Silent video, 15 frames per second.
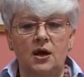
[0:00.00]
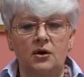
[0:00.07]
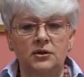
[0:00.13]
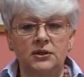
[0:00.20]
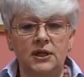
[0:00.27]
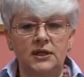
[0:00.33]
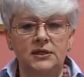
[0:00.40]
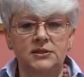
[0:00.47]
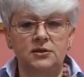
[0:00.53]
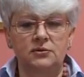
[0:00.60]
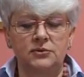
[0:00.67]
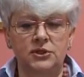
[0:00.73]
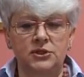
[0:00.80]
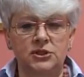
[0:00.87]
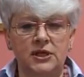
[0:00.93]
One
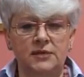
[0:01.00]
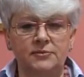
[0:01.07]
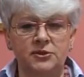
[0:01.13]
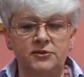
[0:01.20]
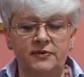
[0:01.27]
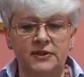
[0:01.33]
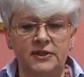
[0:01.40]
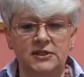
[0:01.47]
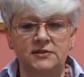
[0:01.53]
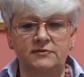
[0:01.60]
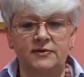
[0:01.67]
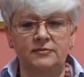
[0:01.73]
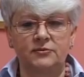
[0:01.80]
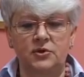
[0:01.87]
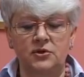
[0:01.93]
są też jakby
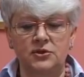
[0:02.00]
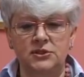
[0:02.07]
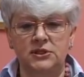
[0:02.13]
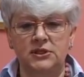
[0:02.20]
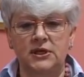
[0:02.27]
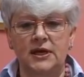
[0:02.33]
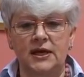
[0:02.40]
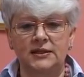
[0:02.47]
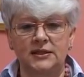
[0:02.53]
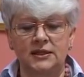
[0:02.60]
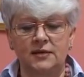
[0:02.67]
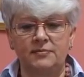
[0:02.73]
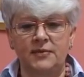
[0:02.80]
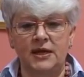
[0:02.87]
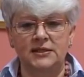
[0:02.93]
świadectwem troski
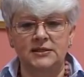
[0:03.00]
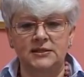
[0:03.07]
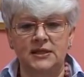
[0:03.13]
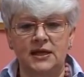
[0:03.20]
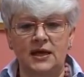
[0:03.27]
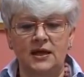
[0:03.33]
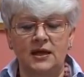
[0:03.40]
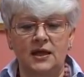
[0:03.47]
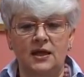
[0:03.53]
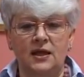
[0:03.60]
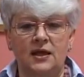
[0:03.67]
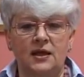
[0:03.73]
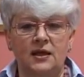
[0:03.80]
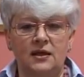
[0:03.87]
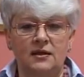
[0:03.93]
radnych miasta
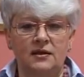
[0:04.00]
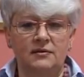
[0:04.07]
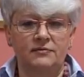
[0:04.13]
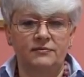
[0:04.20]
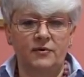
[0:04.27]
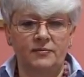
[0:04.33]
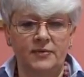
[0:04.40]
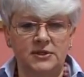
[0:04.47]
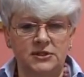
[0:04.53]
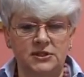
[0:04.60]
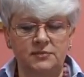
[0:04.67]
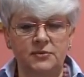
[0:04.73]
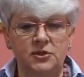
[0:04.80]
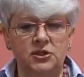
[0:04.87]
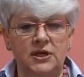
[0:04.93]
y,
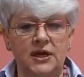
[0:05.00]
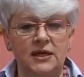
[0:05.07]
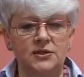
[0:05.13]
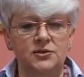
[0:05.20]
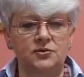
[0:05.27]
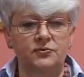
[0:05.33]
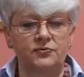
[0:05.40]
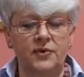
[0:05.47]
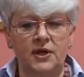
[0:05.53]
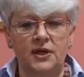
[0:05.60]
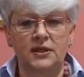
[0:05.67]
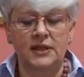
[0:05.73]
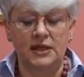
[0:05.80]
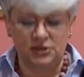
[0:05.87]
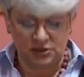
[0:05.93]
wobec i mieszkańców,
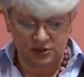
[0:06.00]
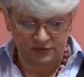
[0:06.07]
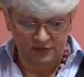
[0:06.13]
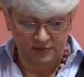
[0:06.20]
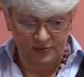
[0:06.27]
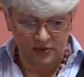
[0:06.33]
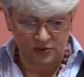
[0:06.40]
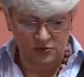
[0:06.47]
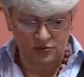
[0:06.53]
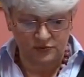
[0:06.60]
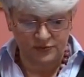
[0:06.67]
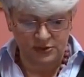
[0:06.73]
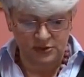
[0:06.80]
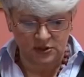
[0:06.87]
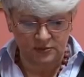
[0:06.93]
naszych
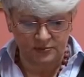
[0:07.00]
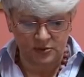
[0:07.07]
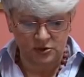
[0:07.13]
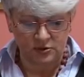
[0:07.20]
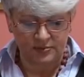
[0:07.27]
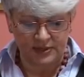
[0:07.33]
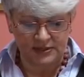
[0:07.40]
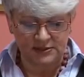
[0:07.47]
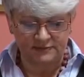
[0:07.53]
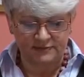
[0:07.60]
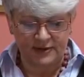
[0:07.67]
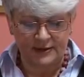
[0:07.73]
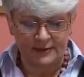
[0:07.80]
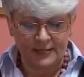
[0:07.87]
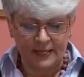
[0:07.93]
wyborców. Stąd, proszę
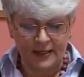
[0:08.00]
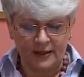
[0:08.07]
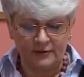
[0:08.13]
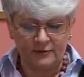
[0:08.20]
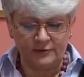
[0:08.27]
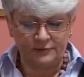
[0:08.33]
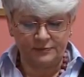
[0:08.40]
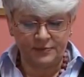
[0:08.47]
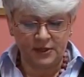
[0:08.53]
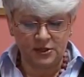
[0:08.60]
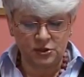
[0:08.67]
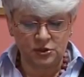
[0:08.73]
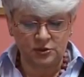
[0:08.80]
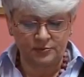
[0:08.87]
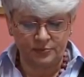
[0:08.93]
Państwa, w
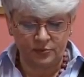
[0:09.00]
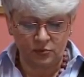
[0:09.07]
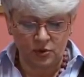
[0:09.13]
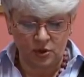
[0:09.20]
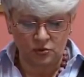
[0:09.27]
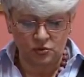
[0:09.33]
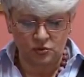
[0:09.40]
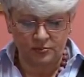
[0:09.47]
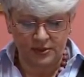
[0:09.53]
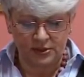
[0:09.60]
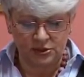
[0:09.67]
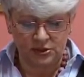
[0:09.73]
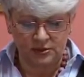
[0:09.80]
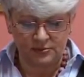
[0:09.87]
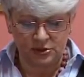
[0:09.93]
pierwszym półroczu
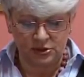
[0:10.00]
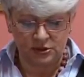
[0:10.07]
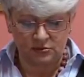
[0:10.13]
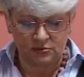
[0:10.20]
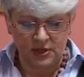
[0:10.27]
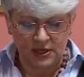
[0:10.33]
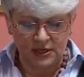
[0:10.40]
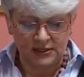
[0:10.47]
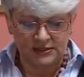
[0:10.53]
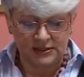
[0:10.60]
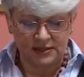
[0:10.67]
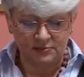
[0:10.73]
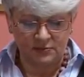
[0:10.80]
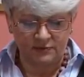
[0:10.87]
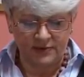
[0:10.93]
będziemy się
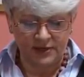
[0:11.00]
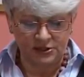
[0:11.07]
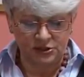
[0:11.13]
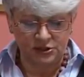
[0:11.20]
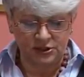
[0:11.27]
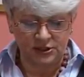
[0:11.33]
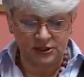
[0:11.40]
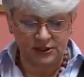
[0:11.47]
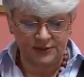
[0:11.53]
zajmować